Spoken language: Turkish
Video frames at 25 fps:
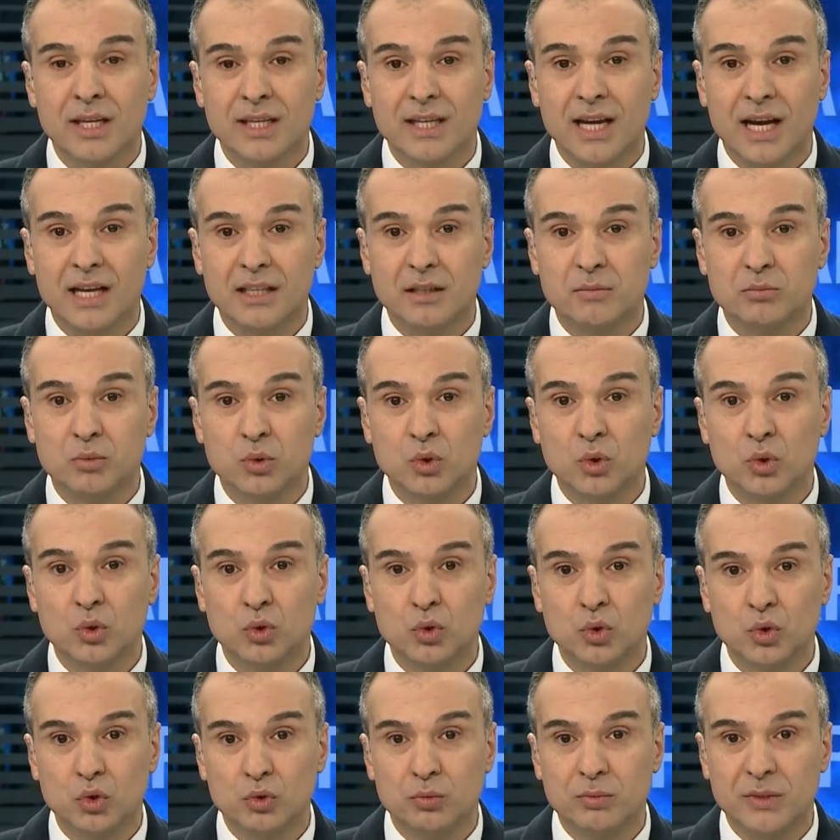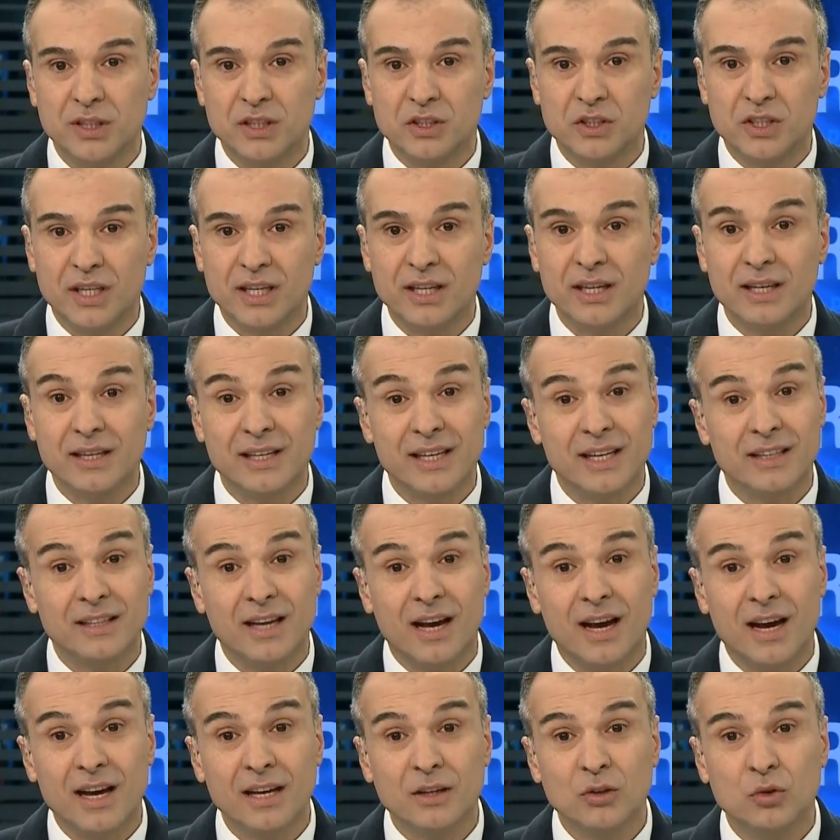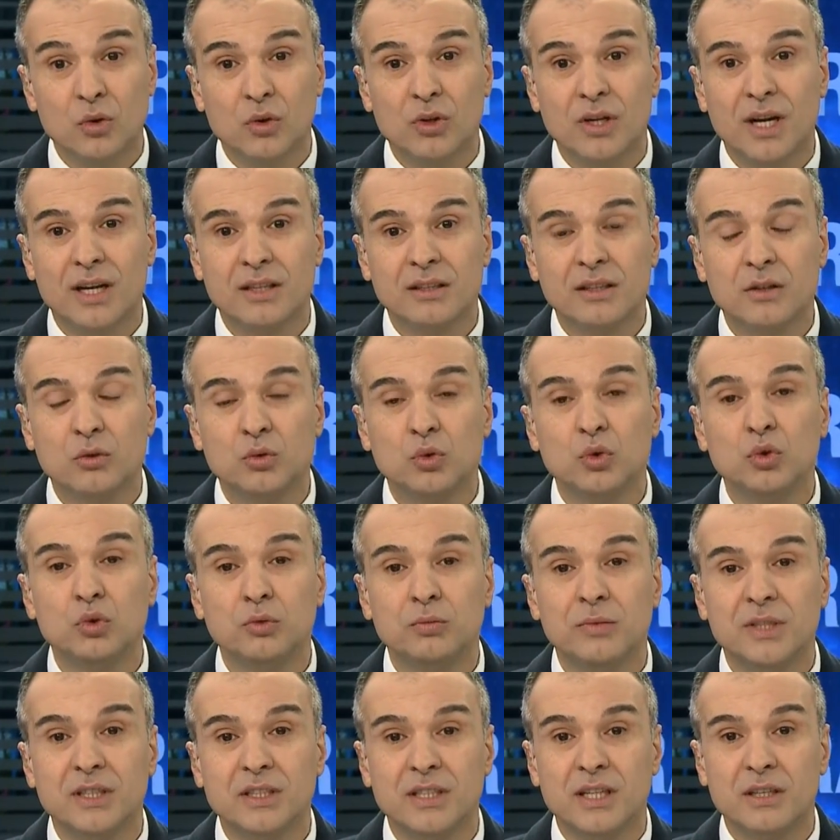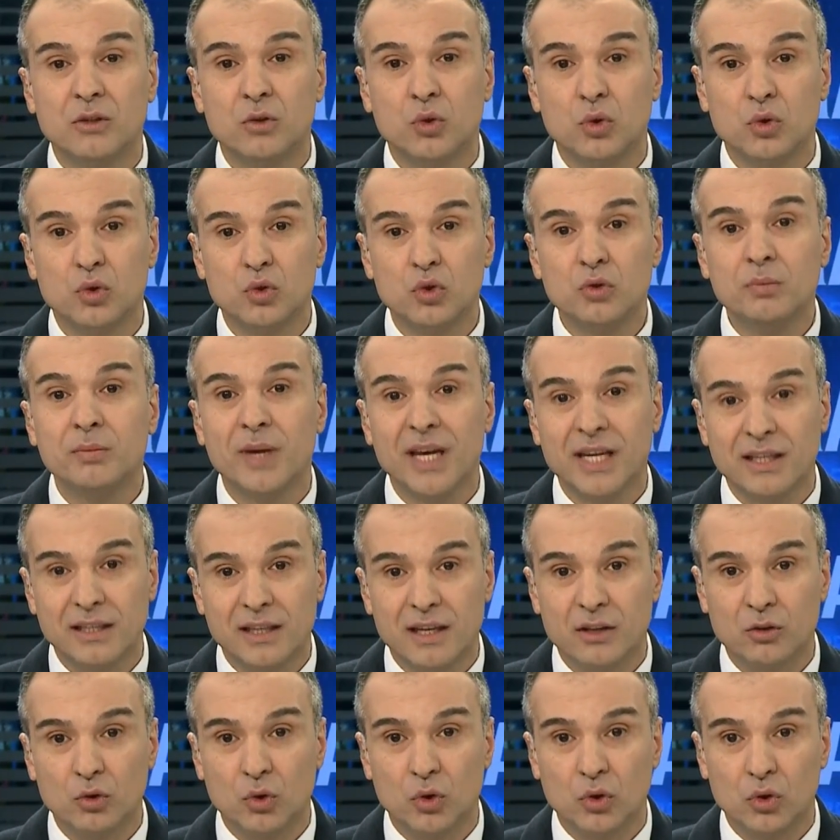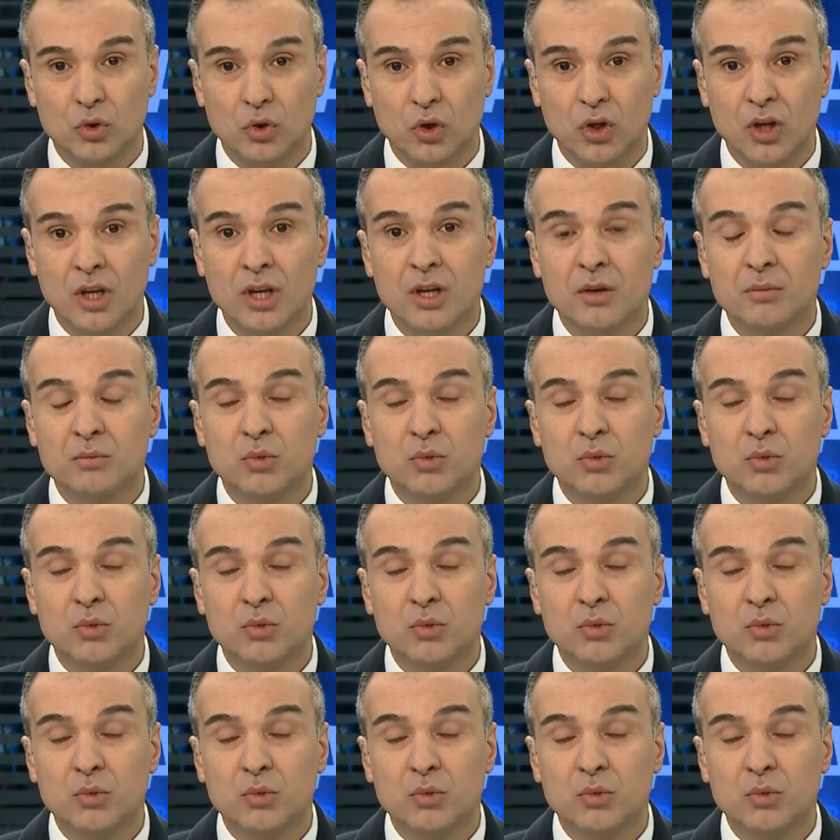Yani bunun düşmeyeceği ya da aynı oranda düşmeyeceği konusu bekleniyordu.